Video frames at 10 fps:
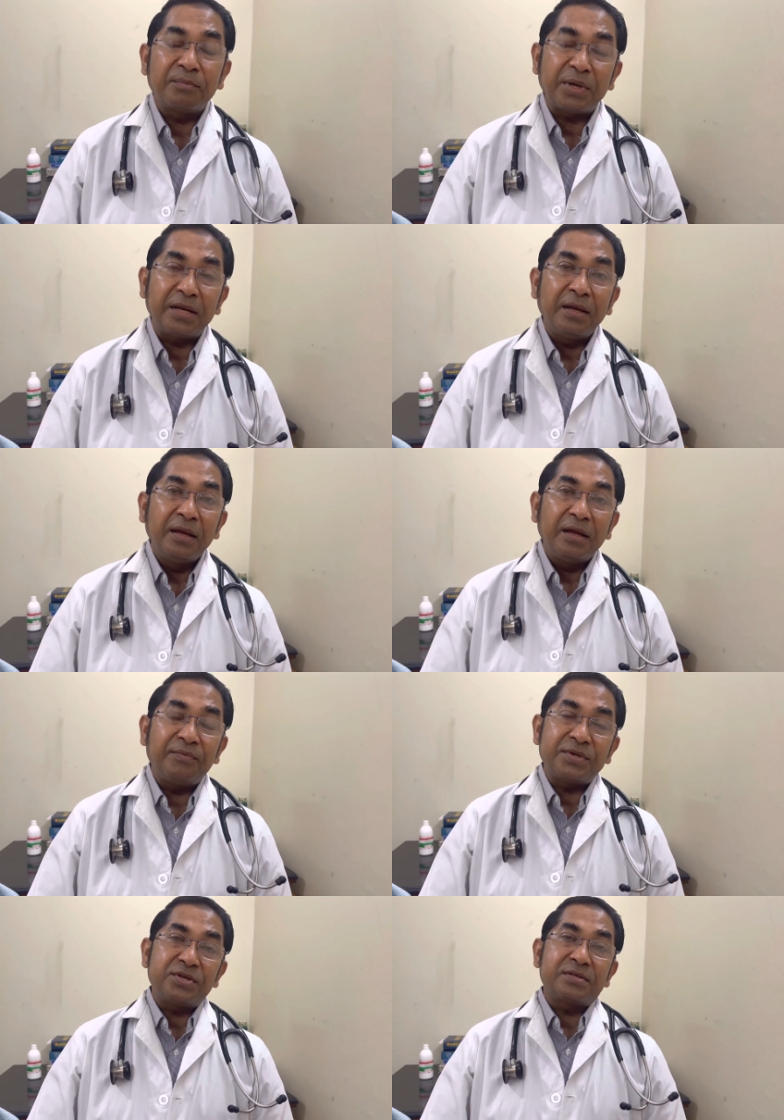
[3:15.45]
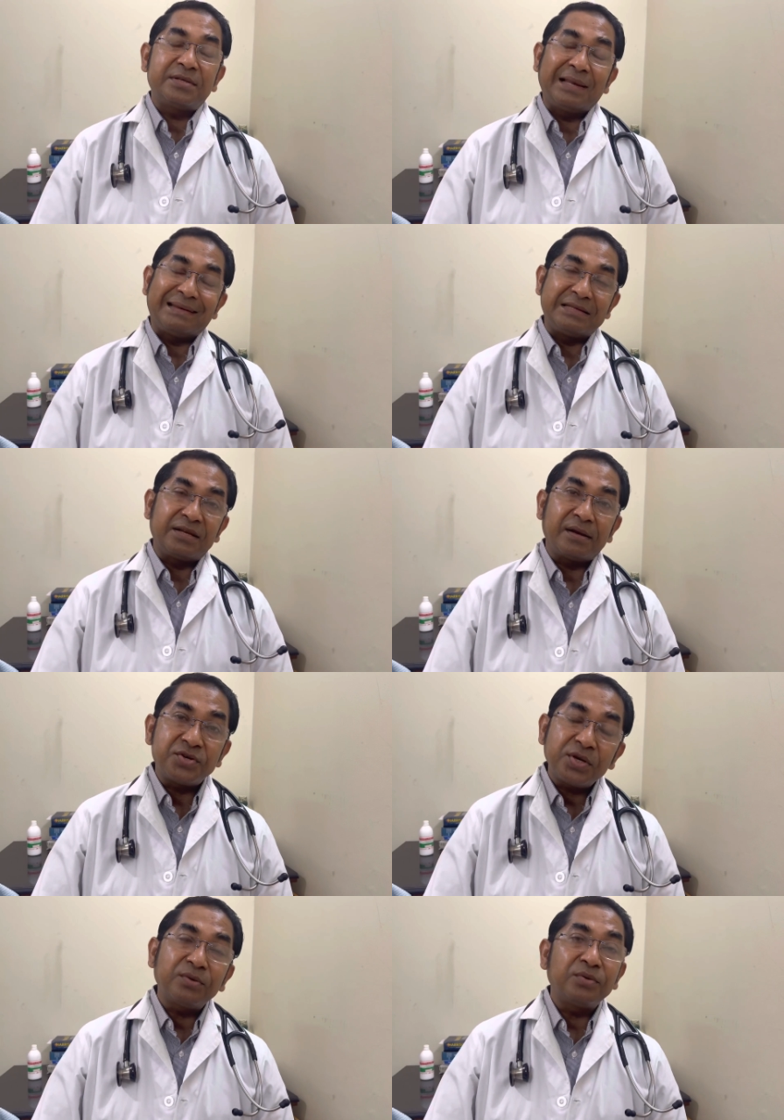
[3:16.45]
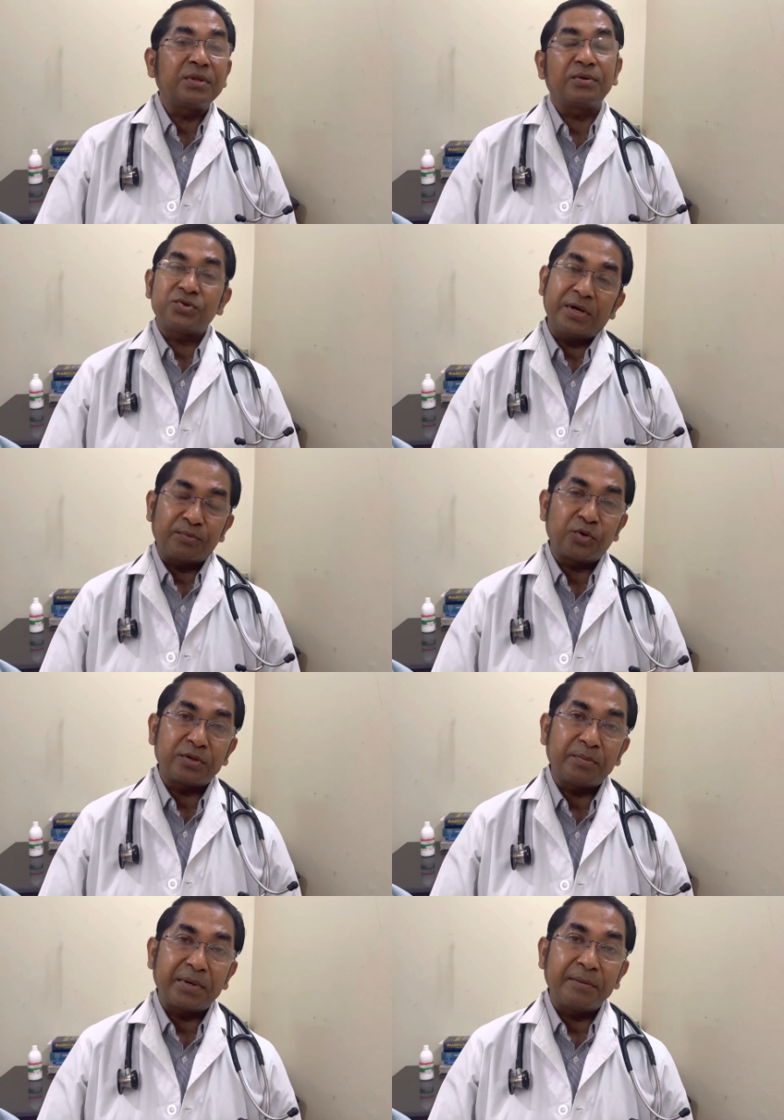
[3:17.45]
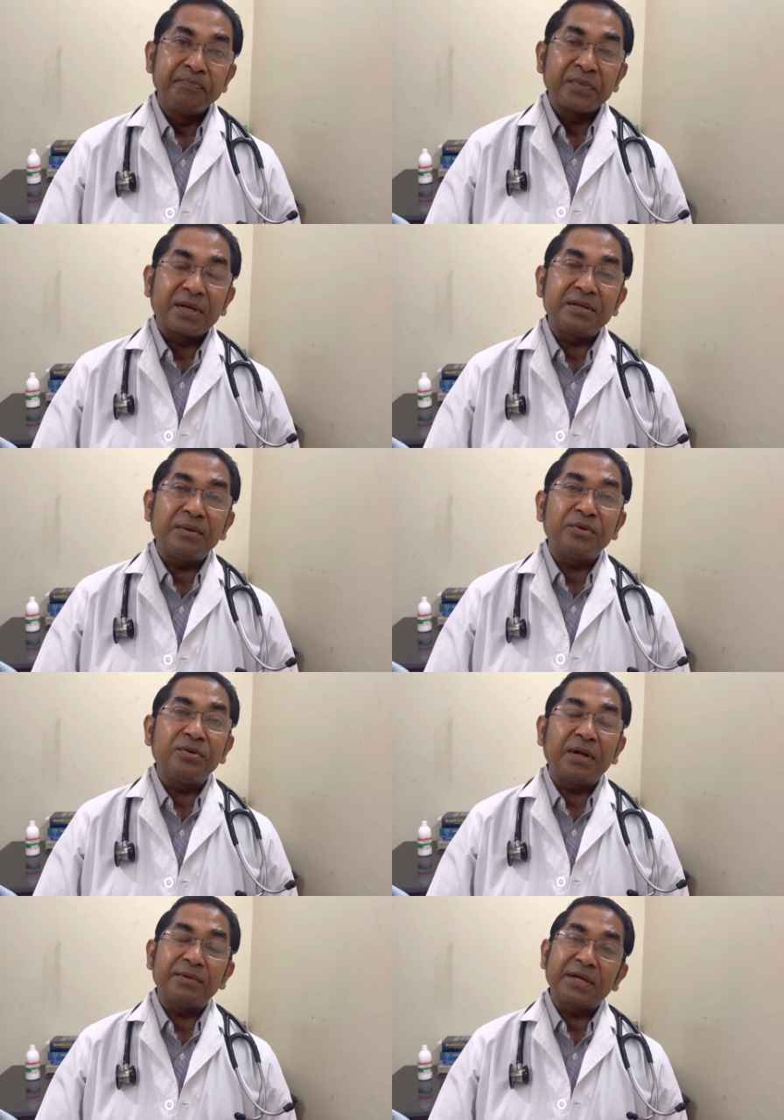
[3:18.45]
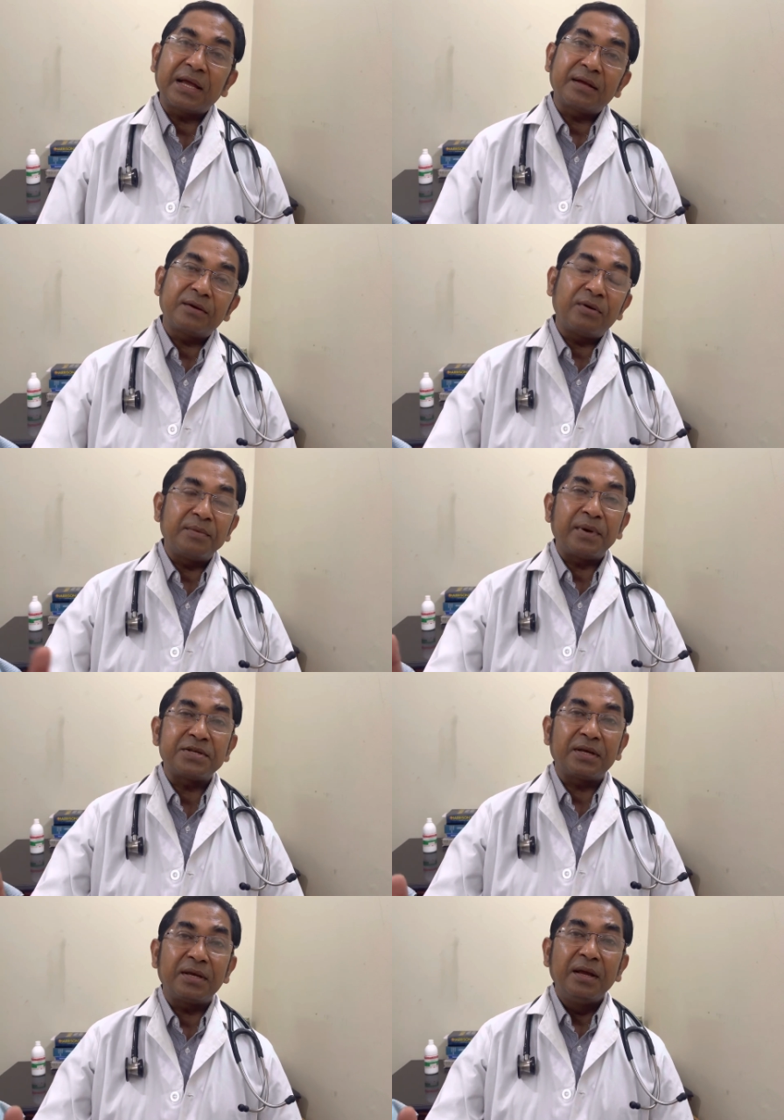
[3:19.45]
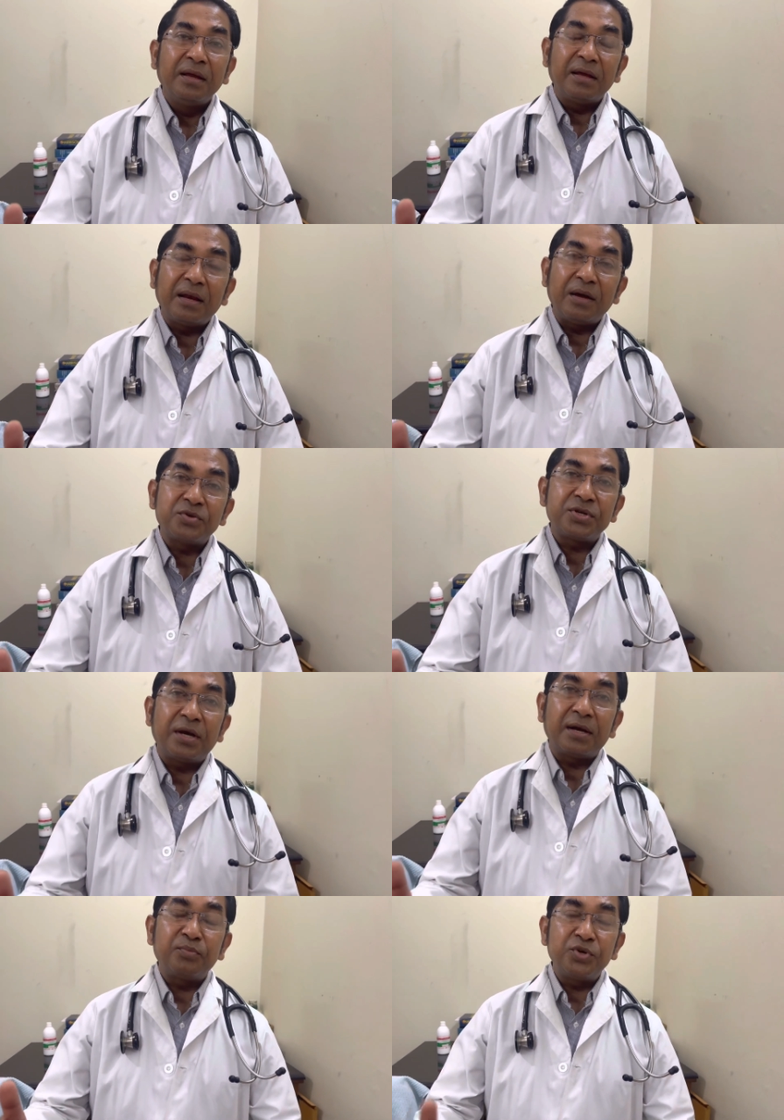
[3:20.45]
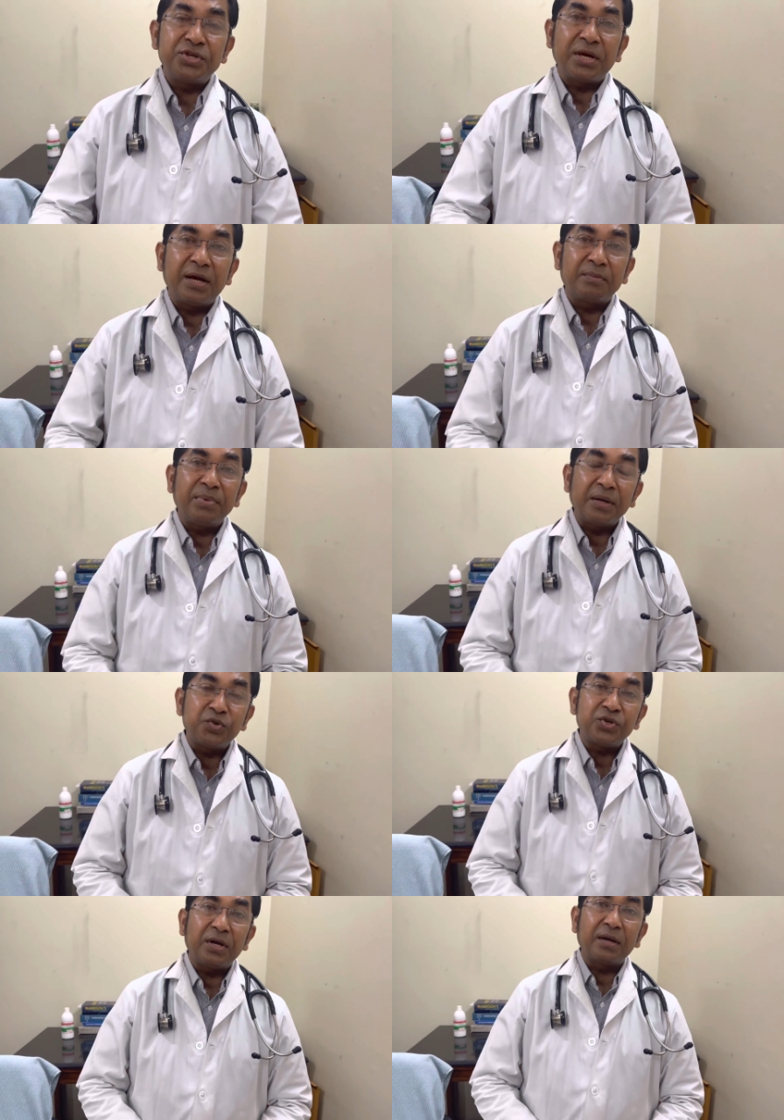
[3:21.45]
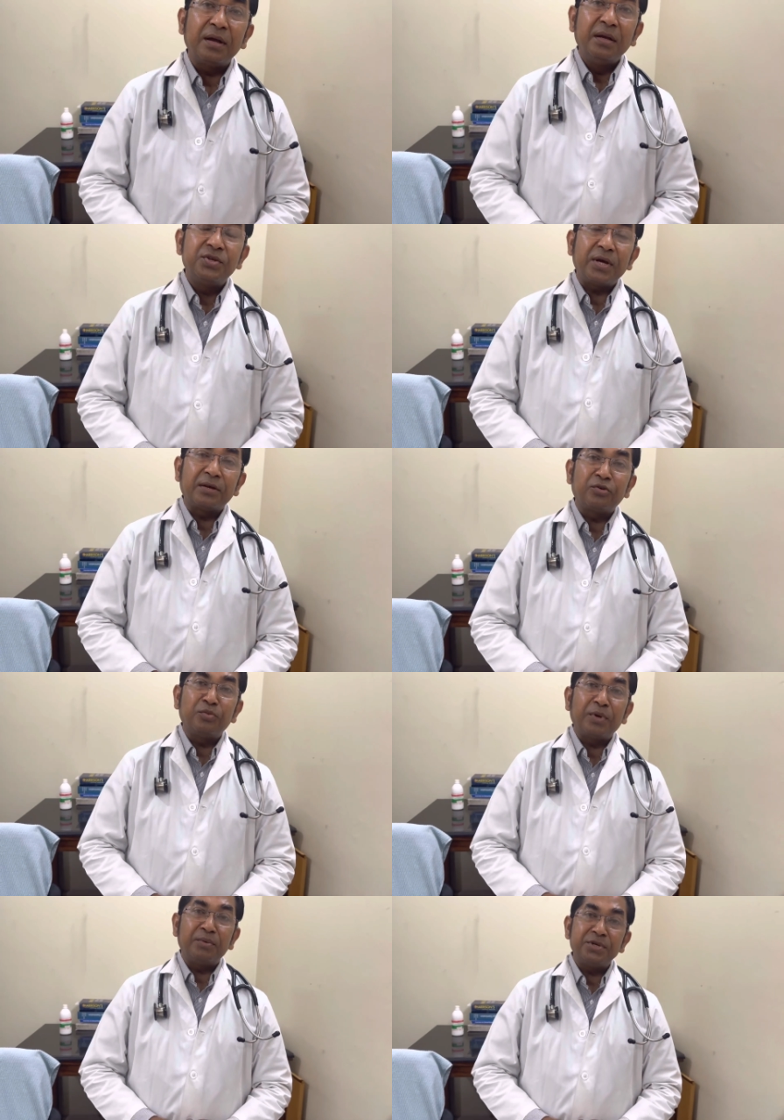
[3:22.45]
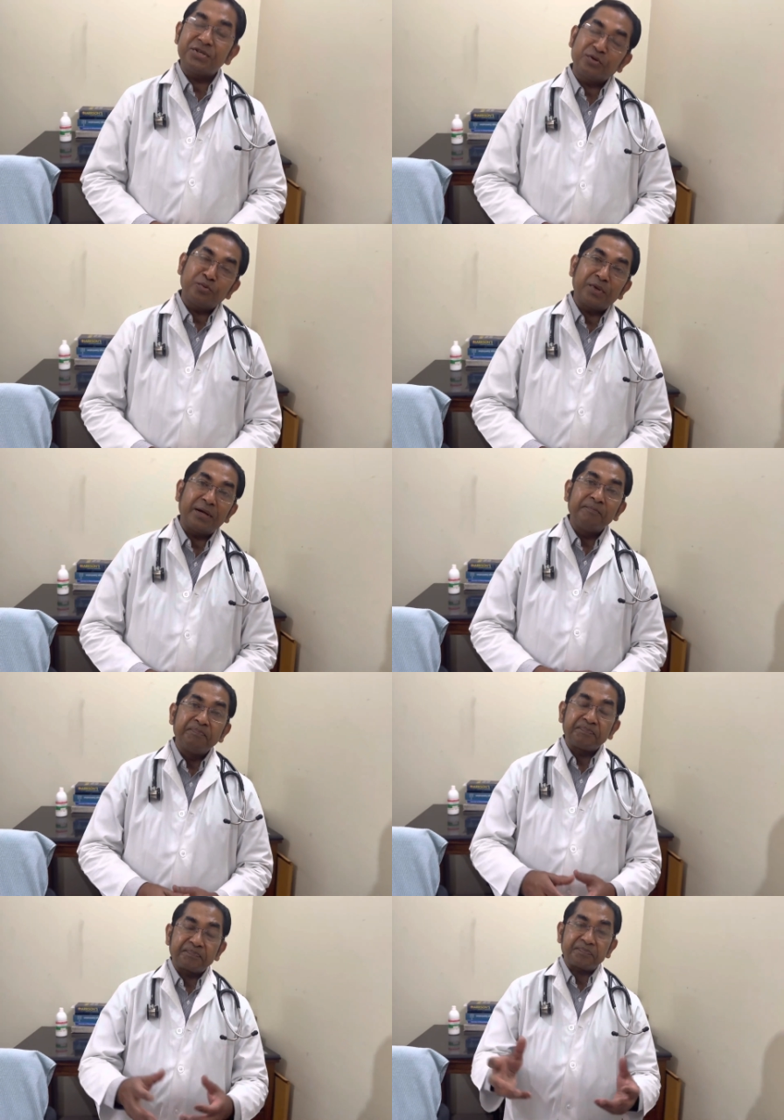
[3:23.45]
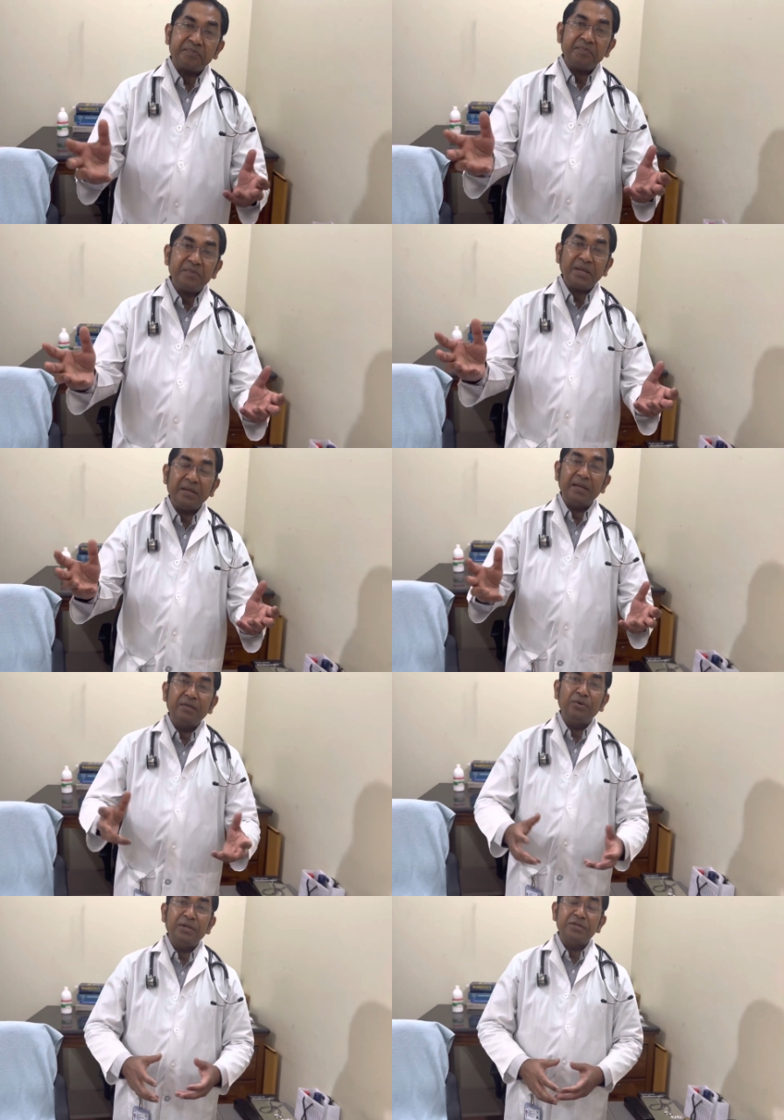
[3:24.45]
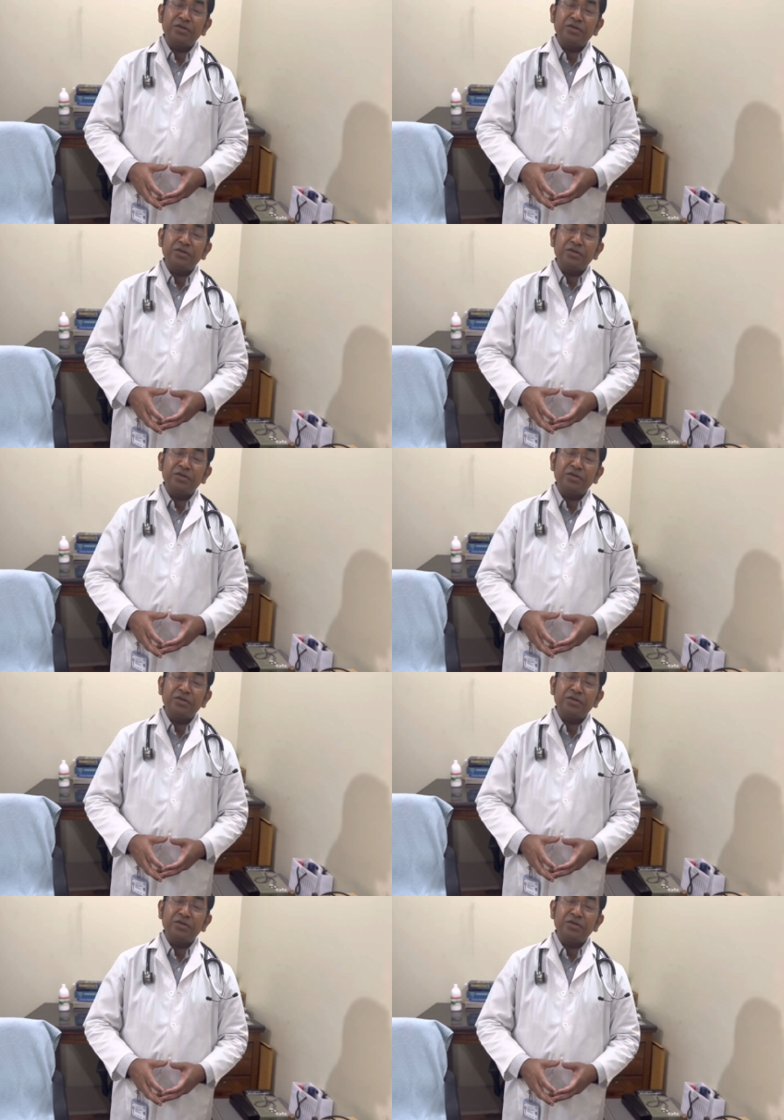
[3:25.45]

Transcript: মানে হেপাটিক সেল রিজেনারেশন করতে কিছু হেল্প করতে পারে যেমন ধরুন আমাদের একের ঘরের পাশেই লাউ শাক পুঁই শাক পালং শাক চাল কুমড়া মিষ্টি কুমড়া এই ধরনের যে